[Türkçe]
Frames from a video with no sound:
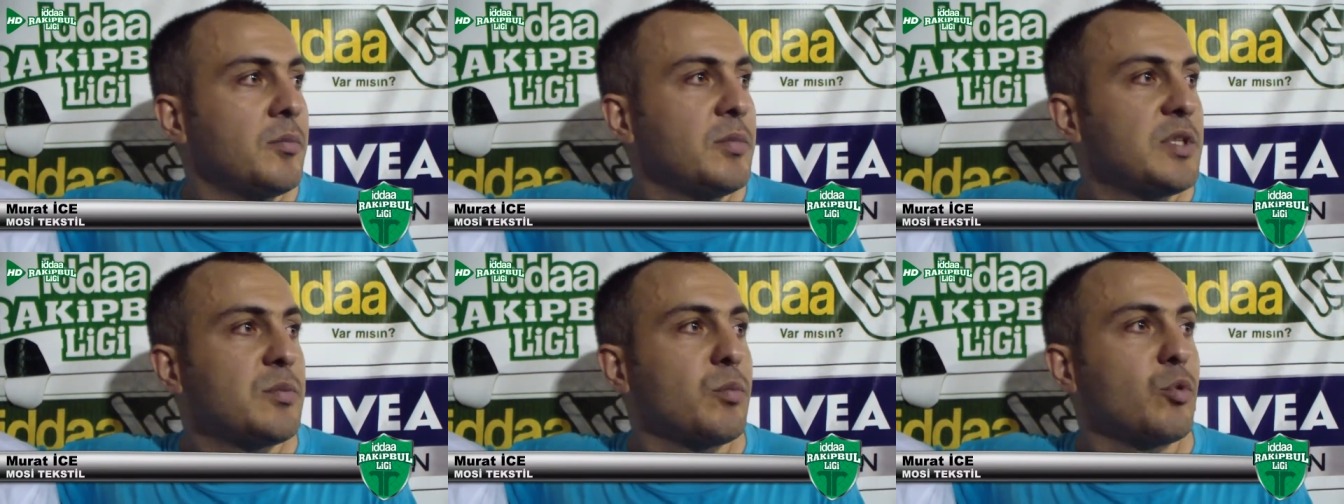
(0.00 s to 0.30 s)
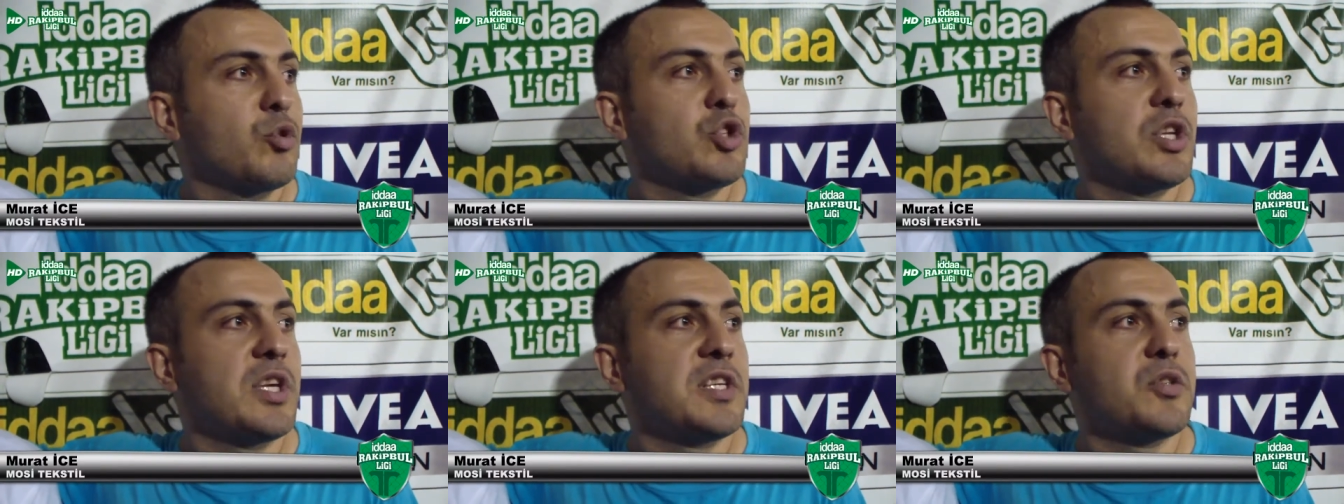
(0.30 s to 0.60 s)
Biz
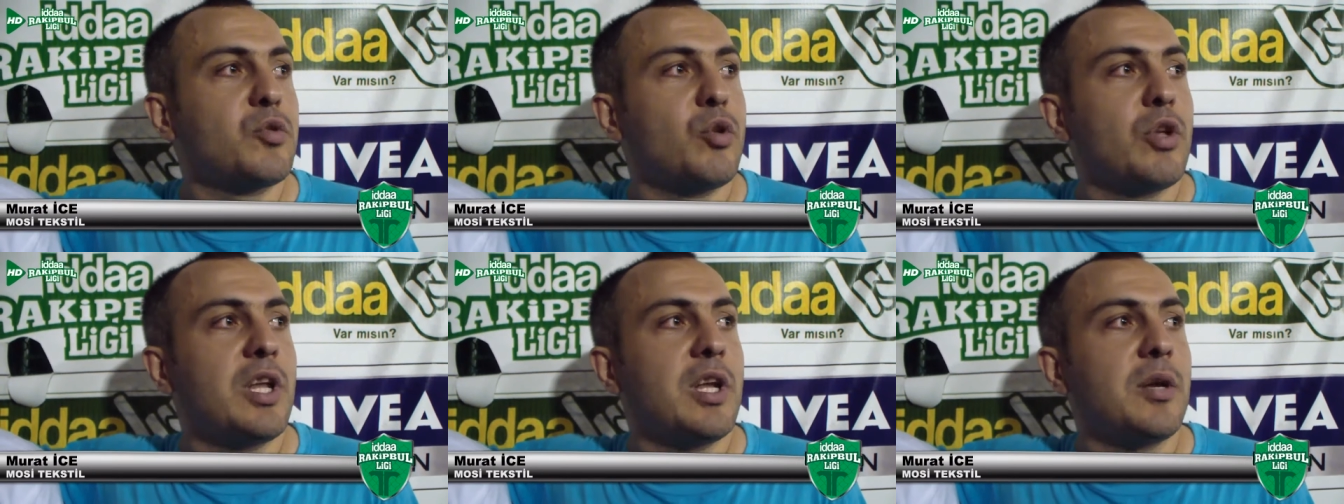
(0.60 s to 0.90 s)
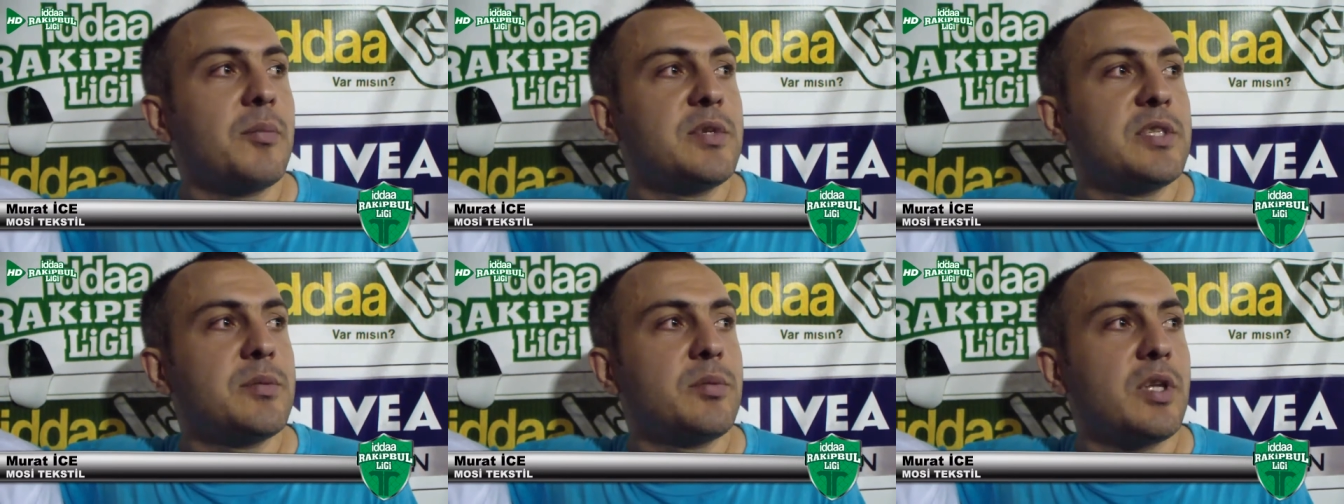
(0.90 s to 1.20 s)
Moş Tekstil
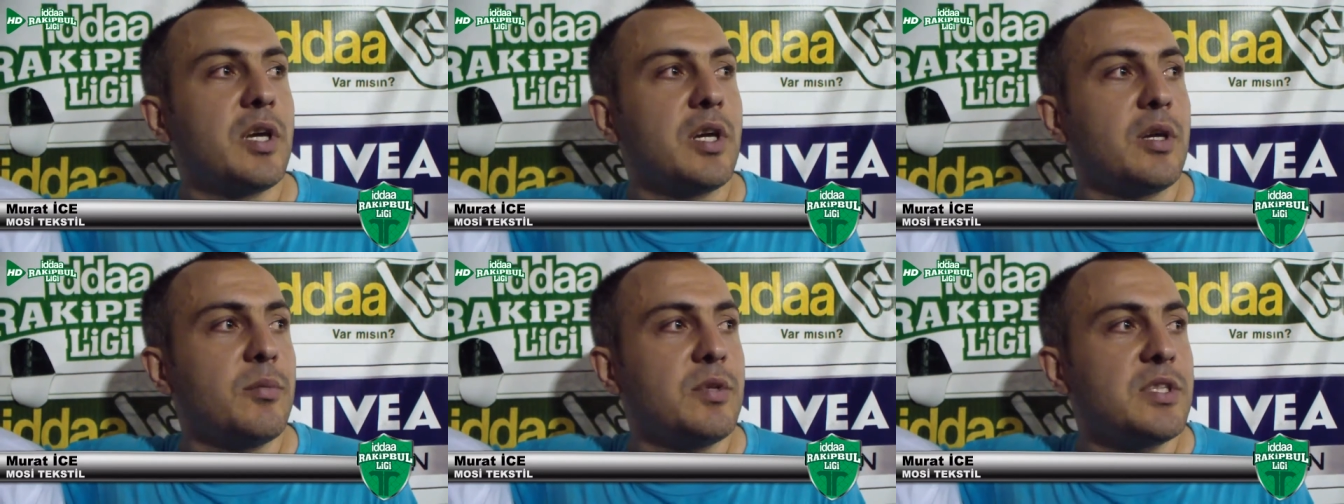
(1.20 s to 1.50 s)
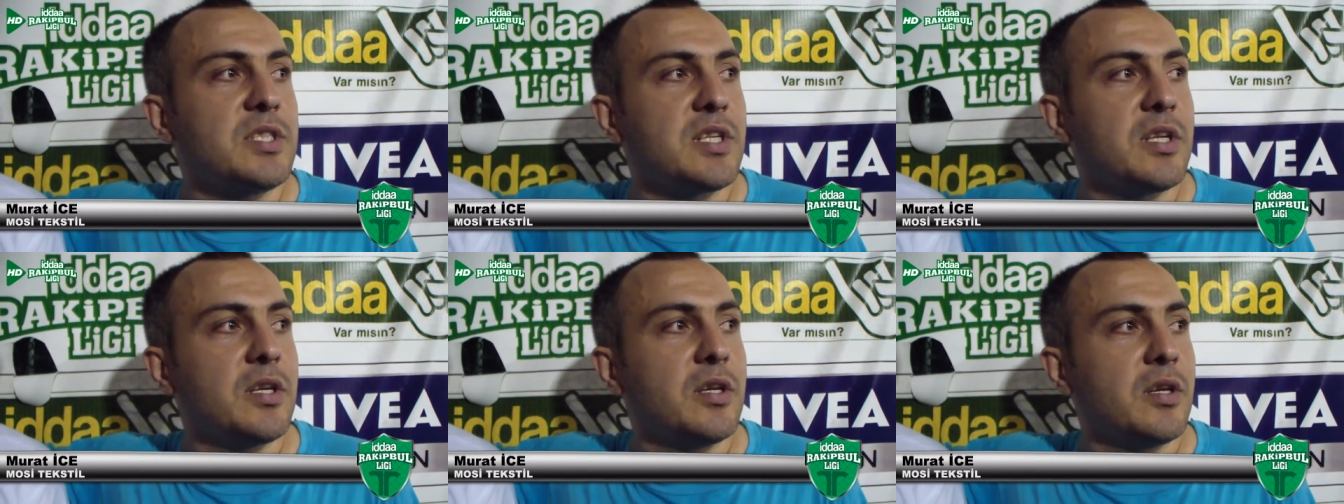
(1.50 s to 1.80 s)
olarak biz bir
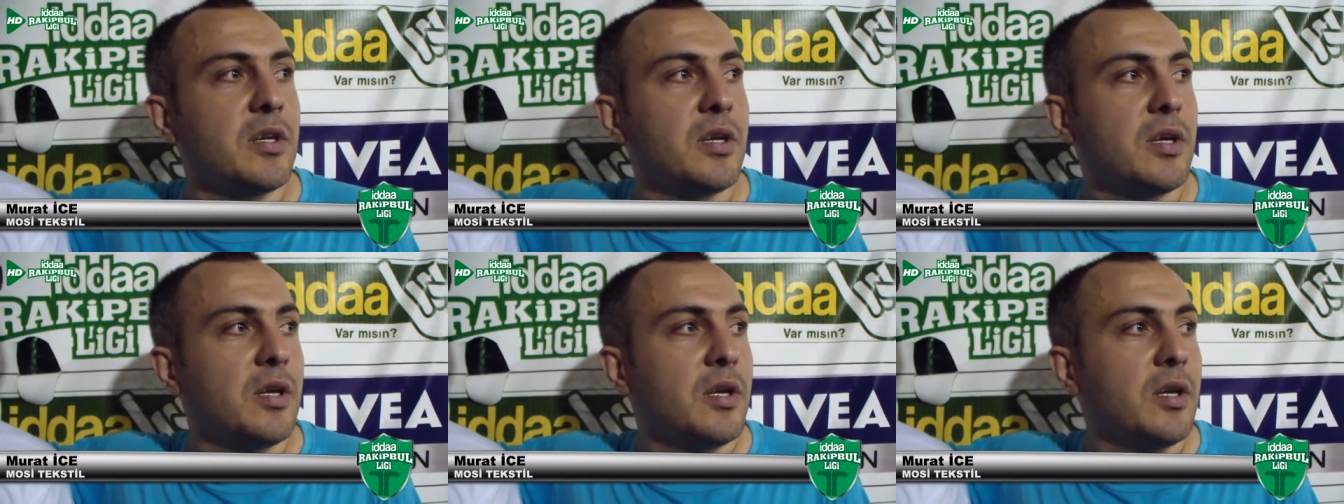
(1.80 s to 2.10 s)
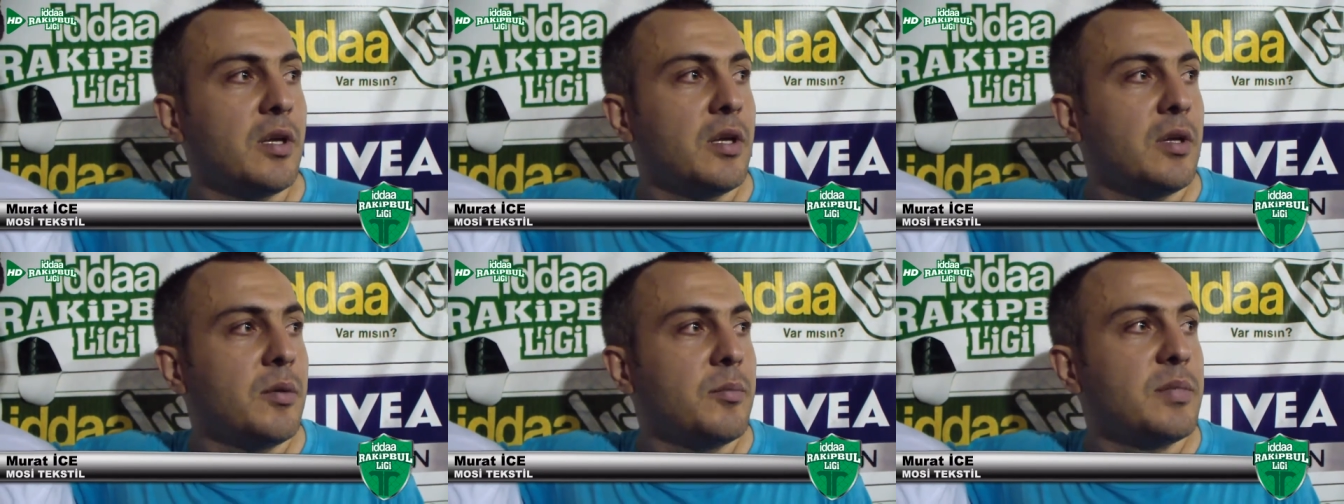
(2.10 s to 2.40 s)
takımız.
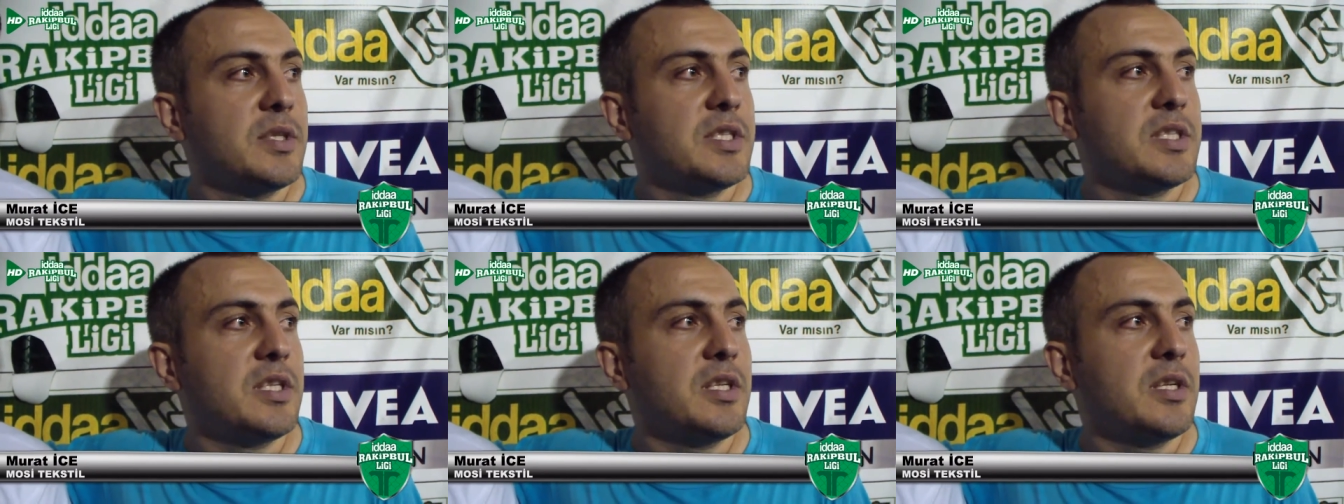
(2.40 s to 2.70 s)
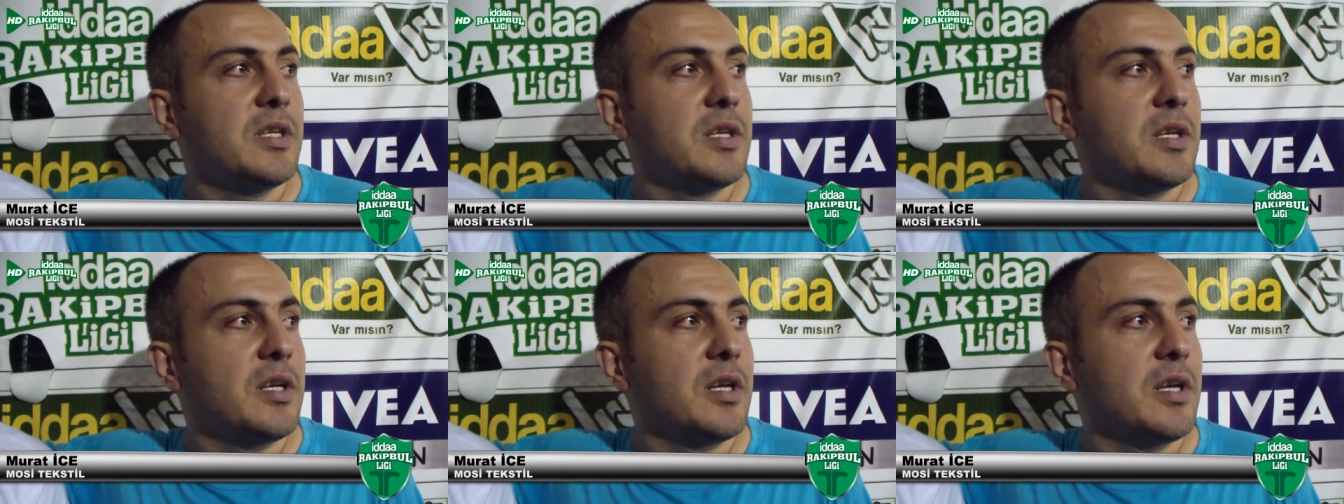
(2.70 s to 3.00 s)
Bizi